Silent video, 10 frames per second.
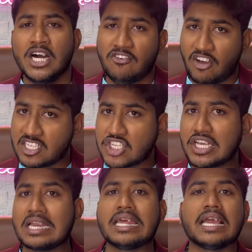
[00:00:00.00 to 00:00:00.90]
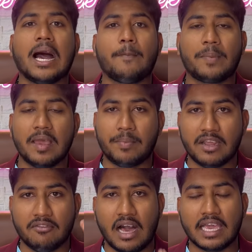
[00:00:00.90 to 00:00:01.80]
ஃபஸ்ட் இயர் நீங்கள் அப்ளை பண்ணி
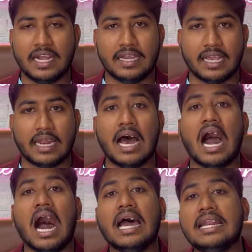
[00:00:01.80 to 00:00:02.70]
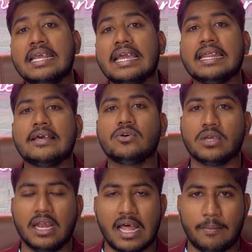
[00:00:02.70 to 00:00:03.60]
வாங்கிட்டீங்கன்னா அரியர் எதுவும்
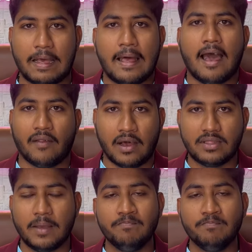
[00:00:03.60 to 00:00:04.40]
இல்லாமல் அதாவது